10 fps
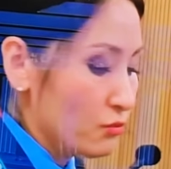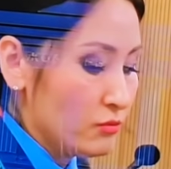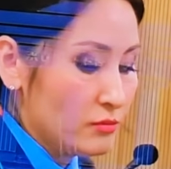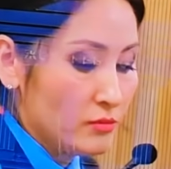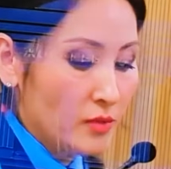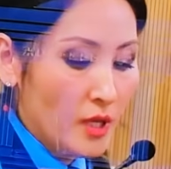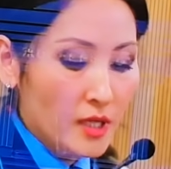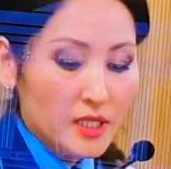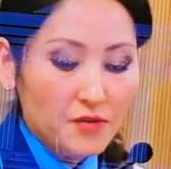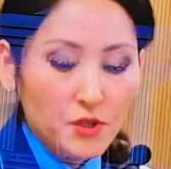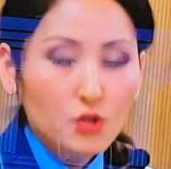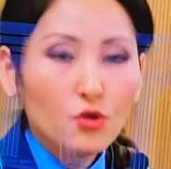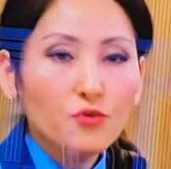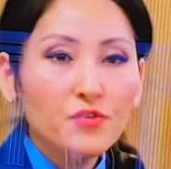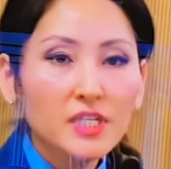говорят, нету
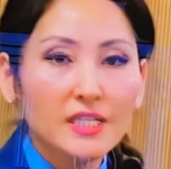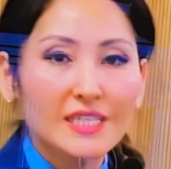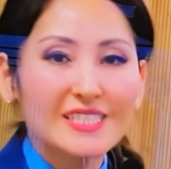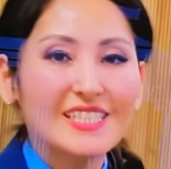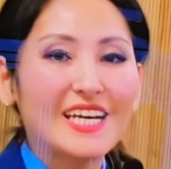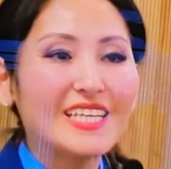никакой правды,